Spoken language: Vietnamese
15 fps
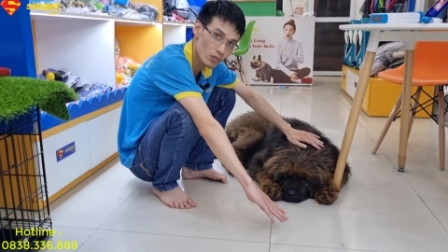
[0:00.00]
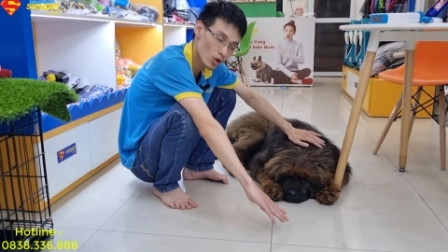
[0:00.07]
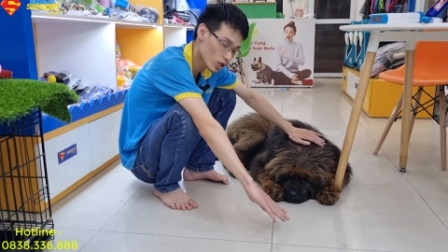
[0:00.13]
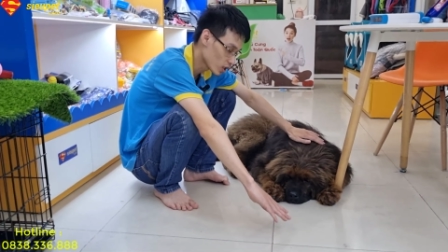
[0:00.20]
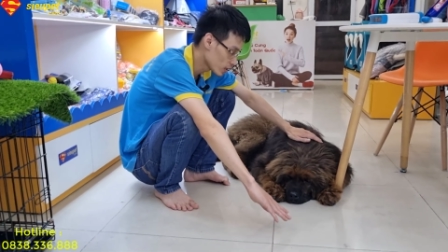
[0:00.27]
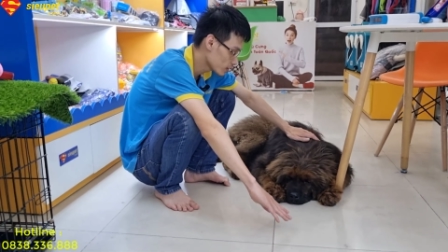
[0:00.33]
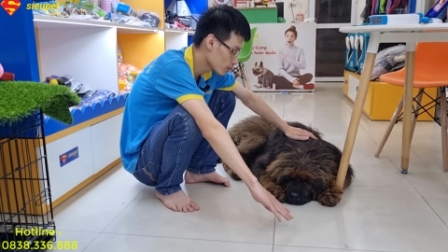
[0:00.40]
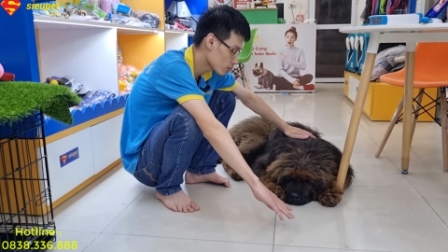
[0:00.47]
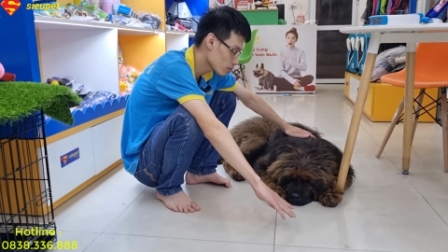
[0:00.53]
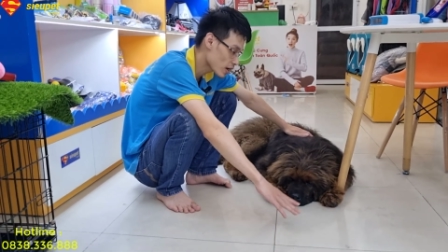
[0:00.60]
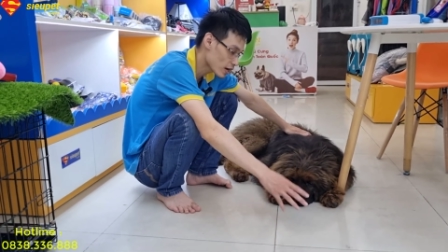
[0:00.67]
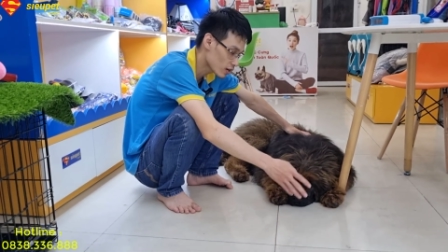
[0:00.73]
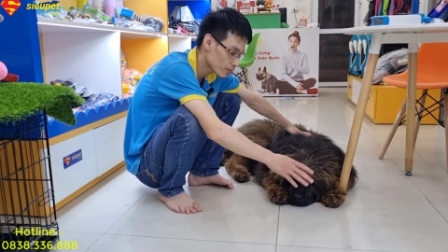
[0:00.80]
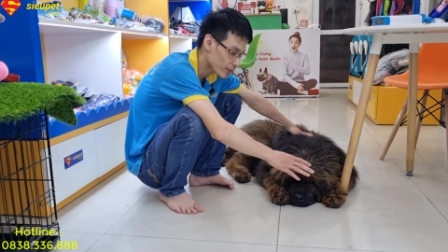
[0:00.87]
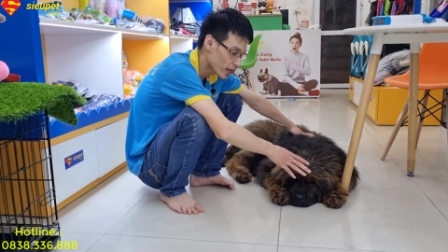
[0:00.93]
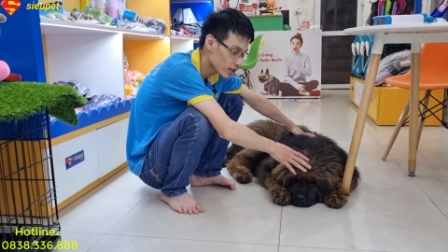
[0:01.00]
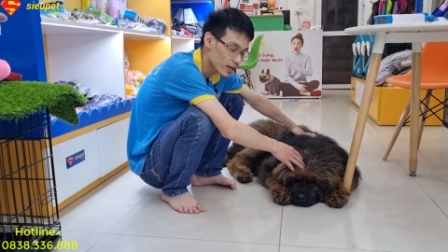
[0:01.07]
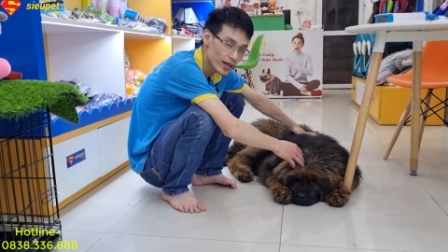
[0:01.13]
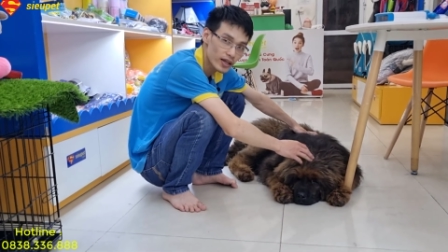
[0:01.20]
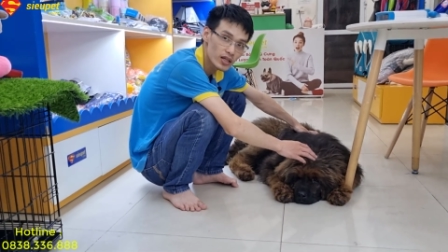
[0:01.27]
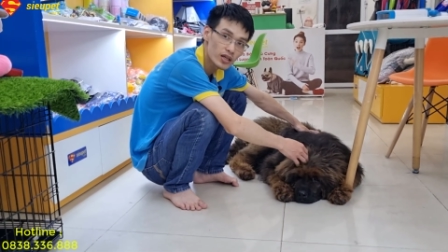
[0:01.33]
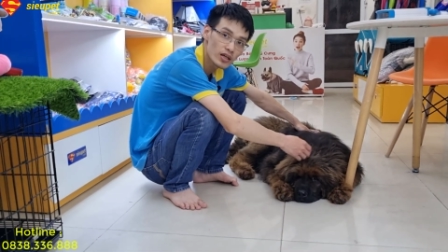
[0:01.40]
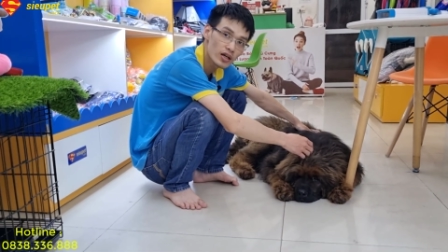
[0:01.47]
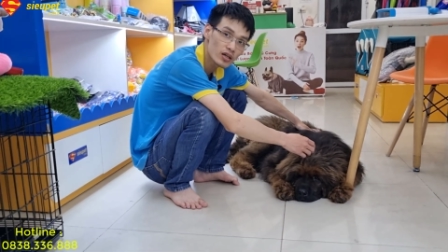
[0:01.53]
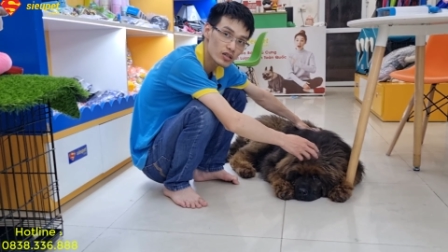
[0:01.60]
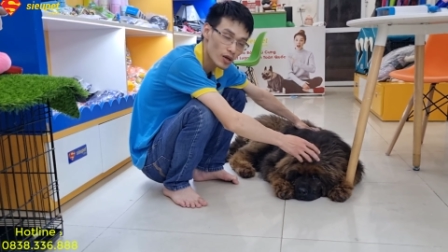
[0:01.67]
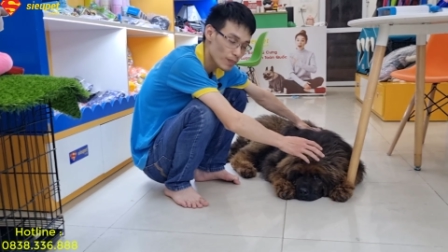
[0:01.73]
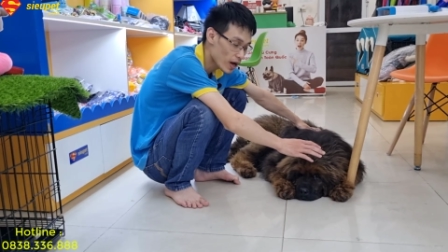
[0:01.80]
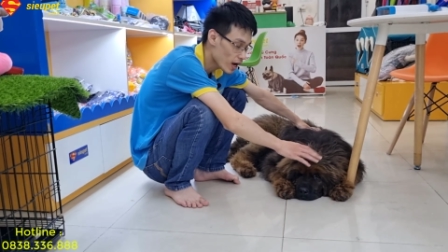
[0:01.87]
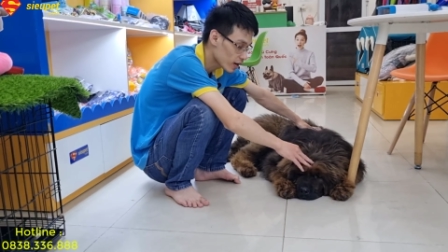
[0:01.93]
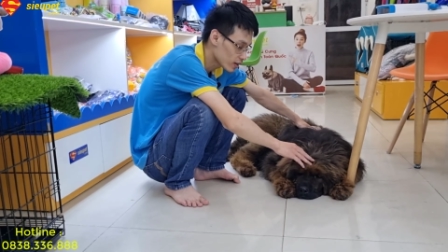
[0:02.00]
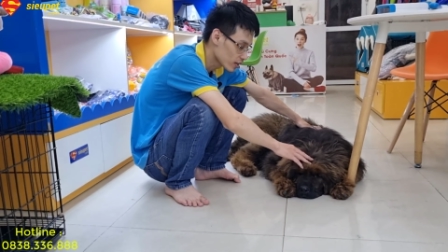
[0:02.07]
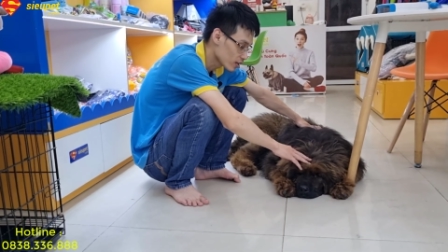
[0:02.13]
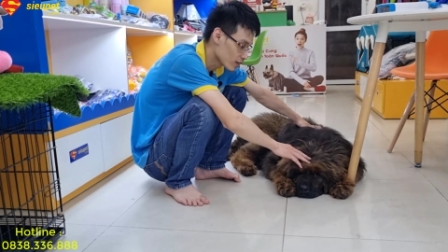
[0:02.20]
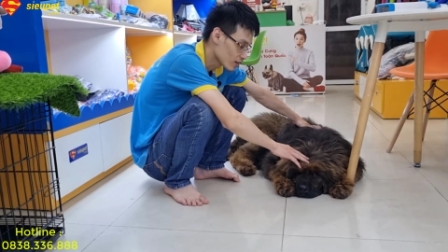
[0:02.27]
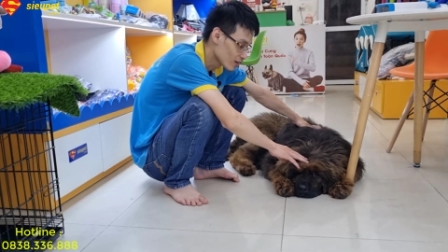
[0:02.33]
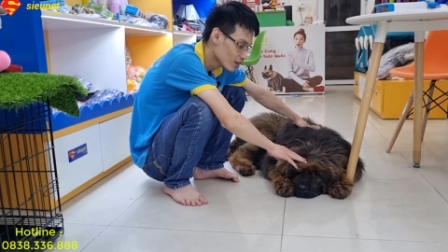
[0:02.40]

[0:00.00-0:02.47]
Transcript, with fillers: Mọi người lên mang bé nhảy đi spa để